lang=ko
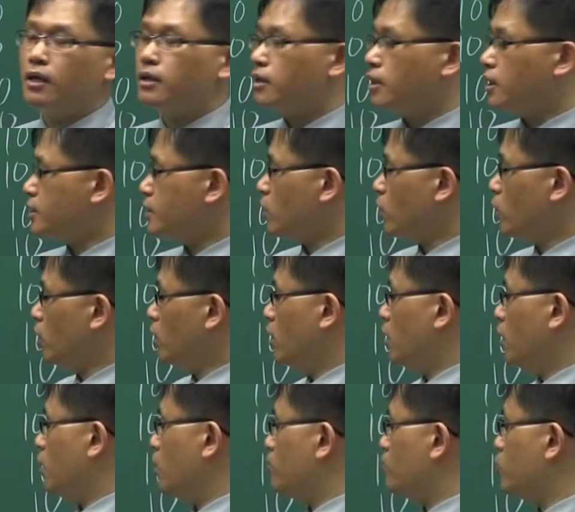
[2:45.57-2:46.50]
그래서
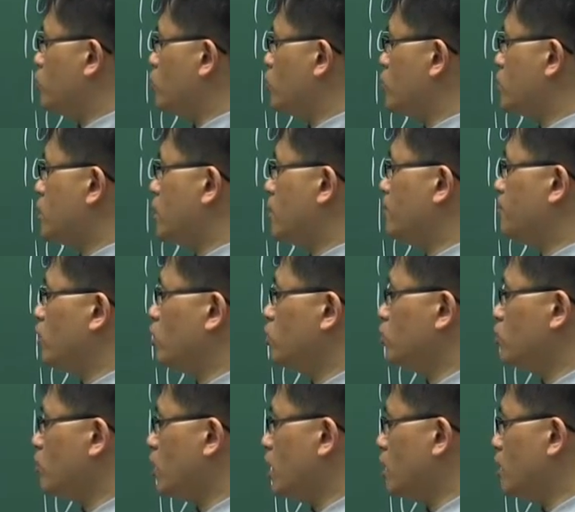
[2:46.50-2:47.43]
부동산
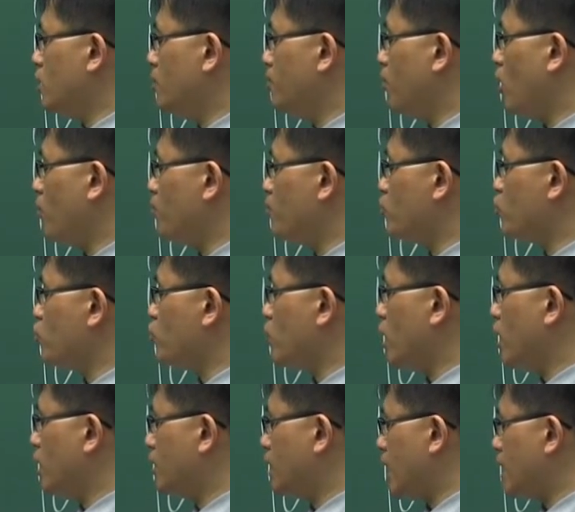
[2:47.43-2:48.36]
펀드 관련
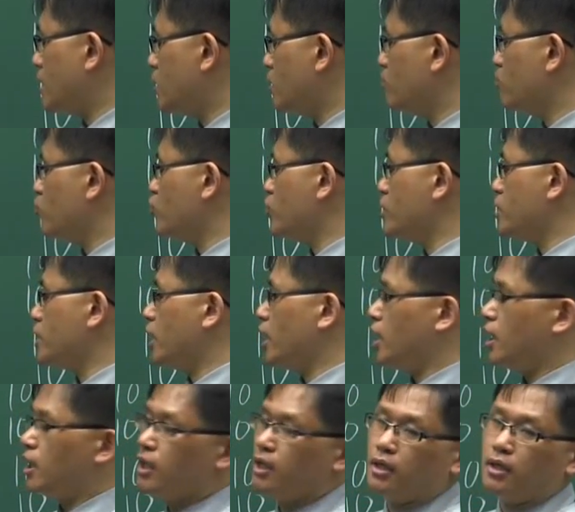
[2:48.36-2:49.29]
법규가
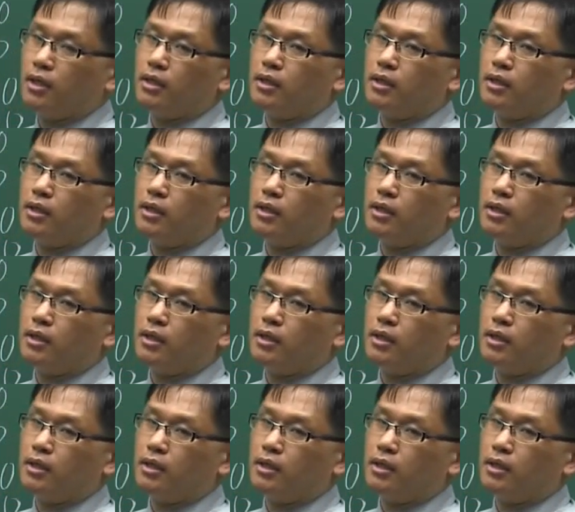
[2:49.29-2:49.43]
5문제,